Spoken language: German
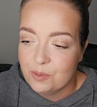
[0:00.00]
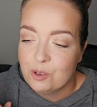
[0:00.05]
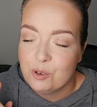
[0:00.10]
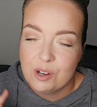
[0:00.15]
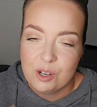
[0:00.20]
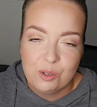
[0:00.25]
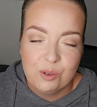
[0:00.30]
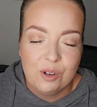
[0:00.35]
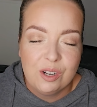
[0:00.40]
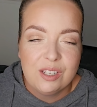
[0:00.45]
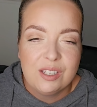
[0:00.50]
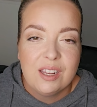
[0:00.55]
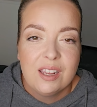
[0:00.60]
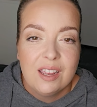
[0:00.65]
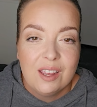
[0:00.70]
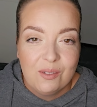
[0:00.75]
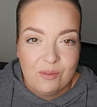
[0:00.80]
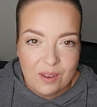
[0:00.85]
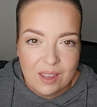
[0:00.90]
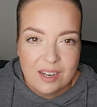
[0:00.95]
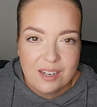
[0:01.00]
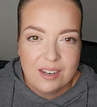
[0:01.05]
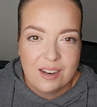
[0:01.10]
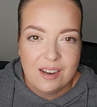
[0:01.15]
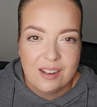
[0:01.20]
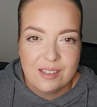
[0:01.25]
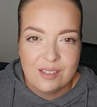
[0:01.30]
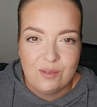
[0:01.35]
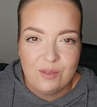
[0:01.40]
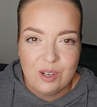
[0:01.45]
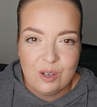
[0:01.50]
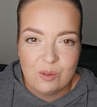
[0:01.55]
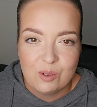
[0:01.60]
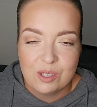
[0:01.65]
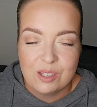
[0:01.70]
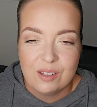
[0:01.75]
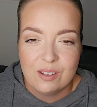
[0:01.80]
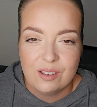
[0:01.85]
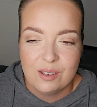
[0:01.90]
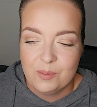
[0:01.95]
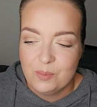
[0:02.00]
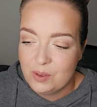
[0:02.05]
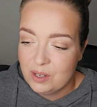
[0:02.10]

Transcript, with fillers: Und natürlich werde ich dir diese Videos ähm,